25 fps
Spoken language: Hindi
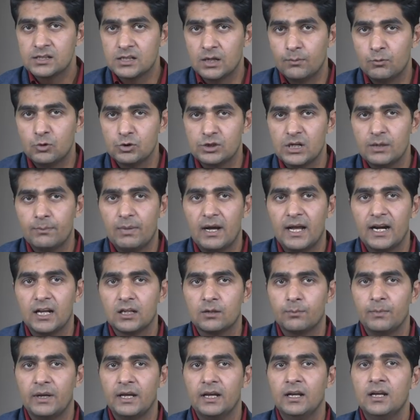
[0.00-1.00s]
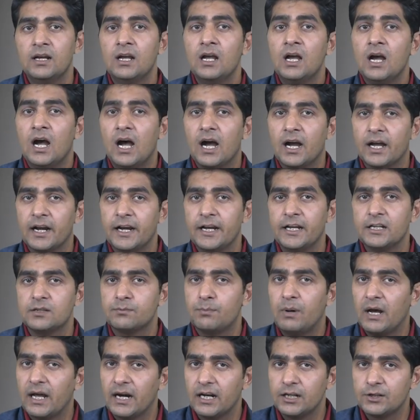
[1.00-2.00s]
समूचे भारत में अंग्रेज
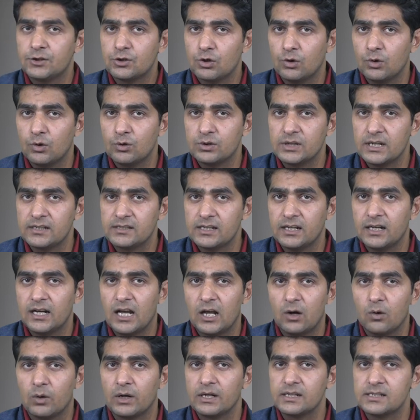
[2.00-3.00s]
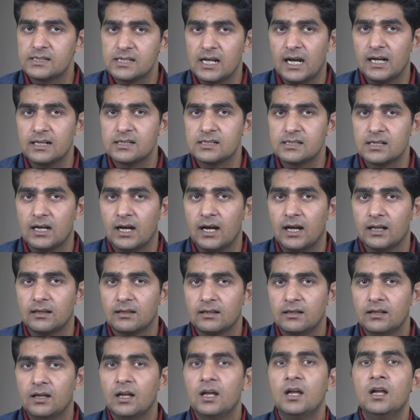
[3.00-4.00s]
भारत छोड़ो जैसे नारों के साथ
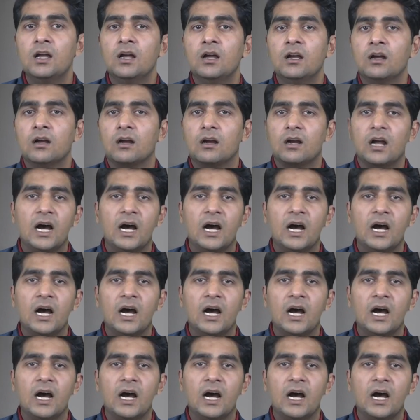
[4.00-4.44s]
साथ